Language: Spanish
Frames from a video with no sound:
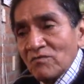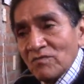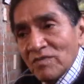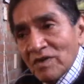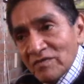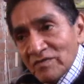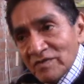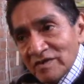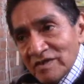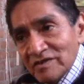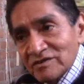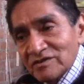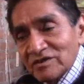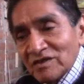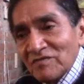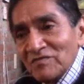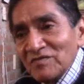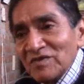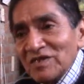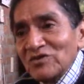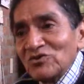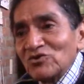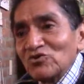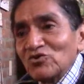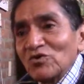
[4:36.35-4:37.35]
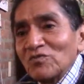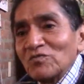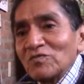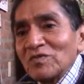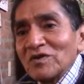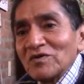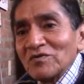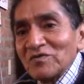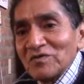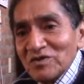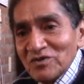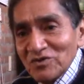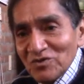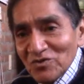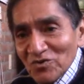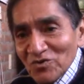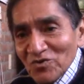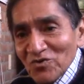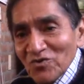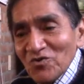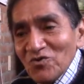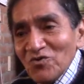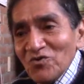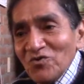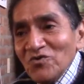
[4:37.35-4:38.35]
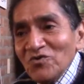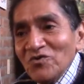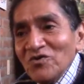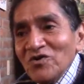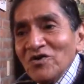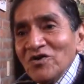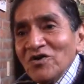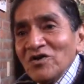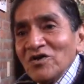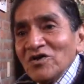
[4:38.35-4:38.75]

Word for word: va a haber izamiento del pabellón